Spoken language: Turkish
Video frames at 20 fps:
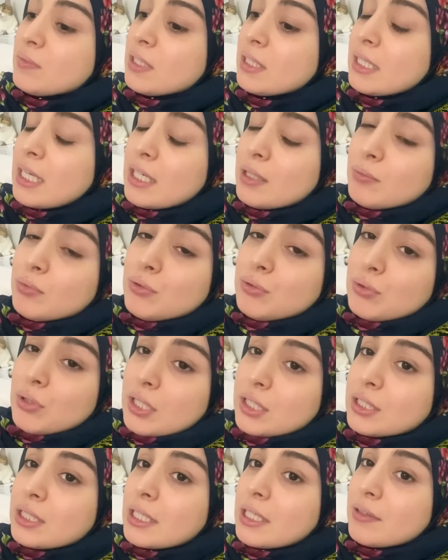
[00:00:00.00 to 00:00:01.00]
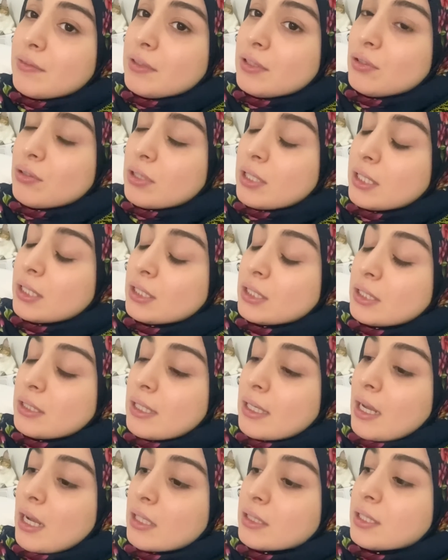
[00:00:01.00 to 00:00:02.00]
Yani bu süreçteki videolar
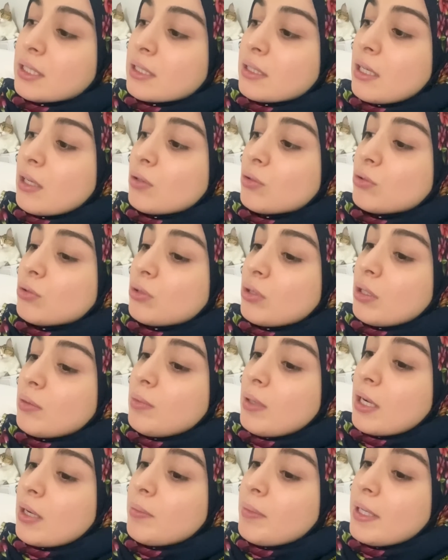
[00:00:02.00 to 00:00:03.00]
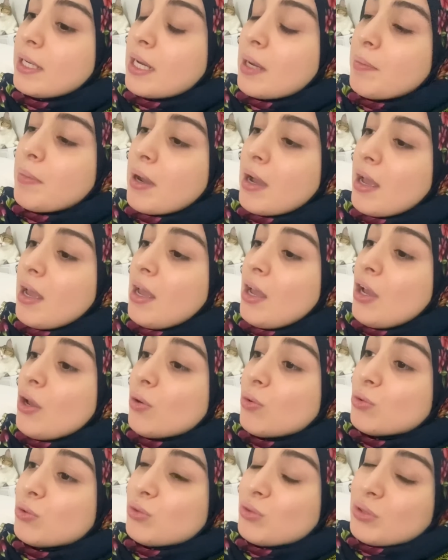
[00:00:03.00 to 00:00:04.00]
içinde gerçekten kusura bakmayın ama
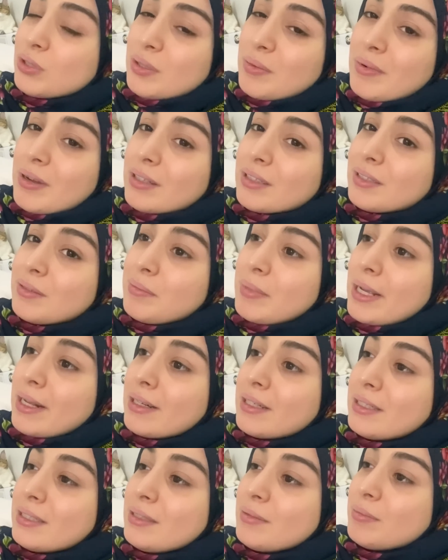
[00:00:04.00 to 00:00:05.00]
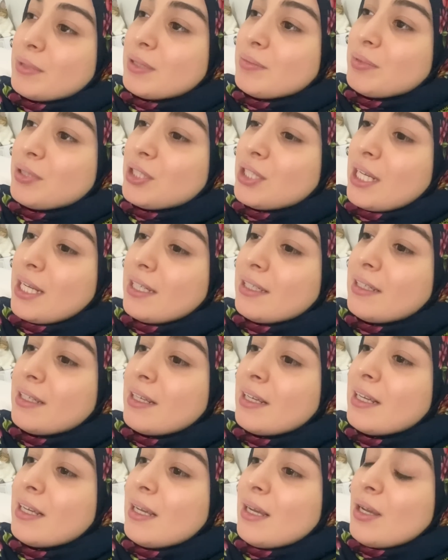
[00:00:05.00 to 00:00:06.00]
uzun zamandır beklediğimiz bir
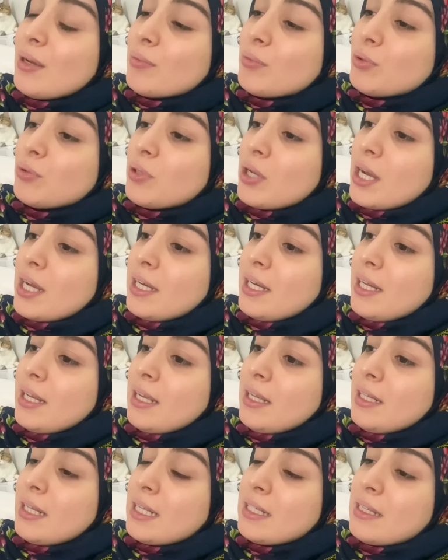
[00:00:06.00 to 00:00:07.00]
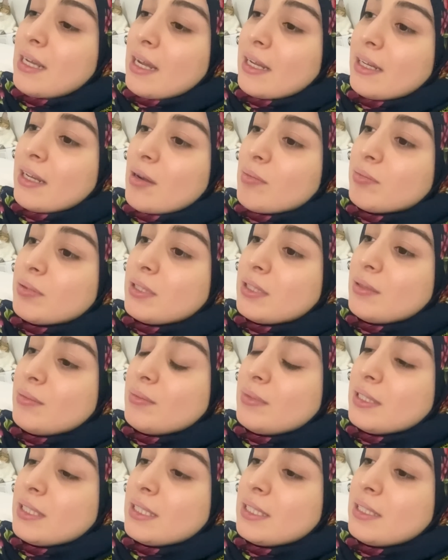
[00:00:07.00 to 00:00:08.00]
şeydi. Bunu hani neden
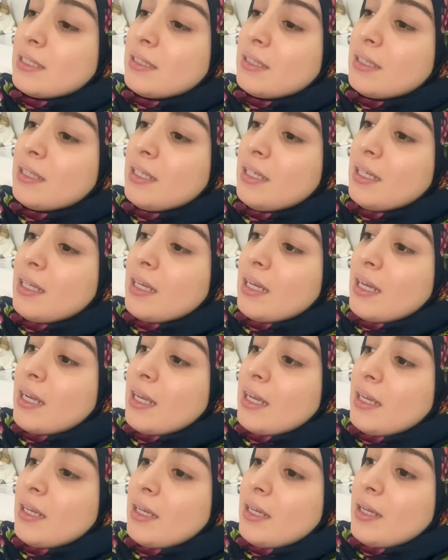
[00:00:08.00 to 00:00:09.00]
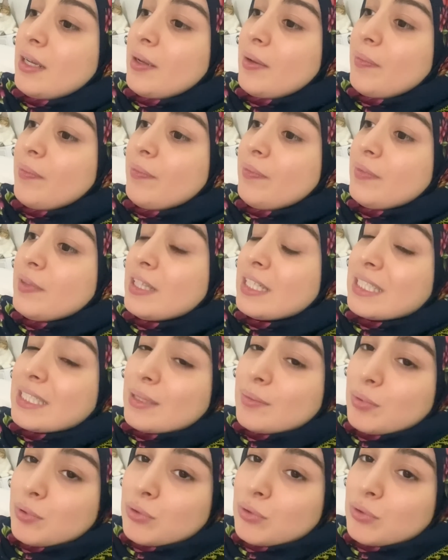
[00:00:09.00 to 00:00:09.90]
yaptığımızı, e, nasıl bir